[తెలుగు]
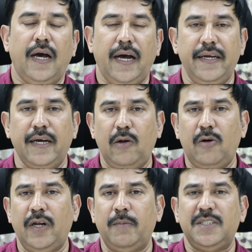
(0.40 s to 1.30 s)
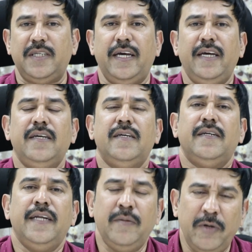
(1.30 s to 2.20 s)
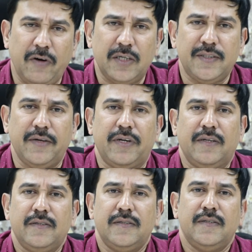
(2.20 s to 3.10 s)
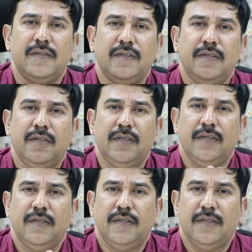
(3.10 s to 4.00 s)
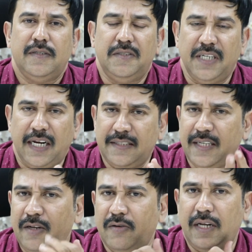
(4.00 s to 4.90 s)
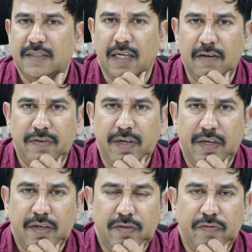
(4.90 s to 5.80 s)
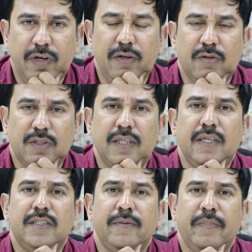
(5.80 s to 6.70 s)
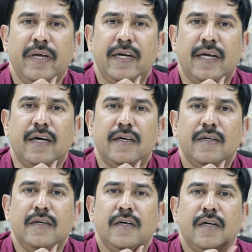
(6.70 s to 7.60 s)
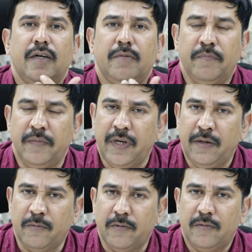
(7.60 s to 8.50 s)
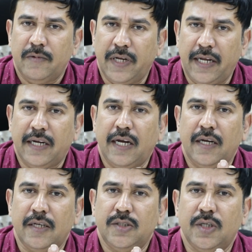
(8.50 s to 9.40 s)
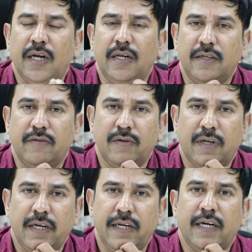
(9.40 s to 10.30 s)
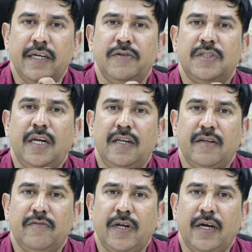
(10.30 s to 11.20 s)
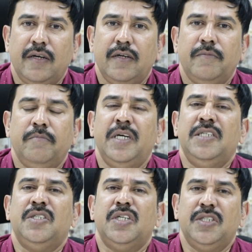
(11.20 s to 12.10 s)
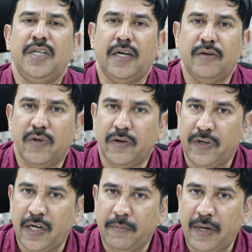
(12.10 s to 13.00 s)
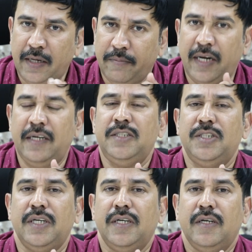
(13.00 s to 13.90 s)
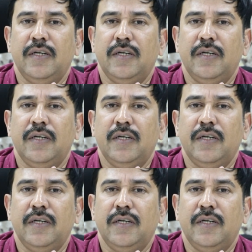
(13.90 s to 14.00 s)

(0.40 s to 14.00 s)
హాయ్ హలో నమస్తే నేను మీ వాస్తేవన్ జన సైనికుల సెల్ఫీ వీడియో సందేశం పేరిట మేము నైనికా ఛానల్ తరఫున నైనికా టీవీ ఛానల్ తరఫున మేము చేసిన ఒక విన్నపాన్ని మన్నించి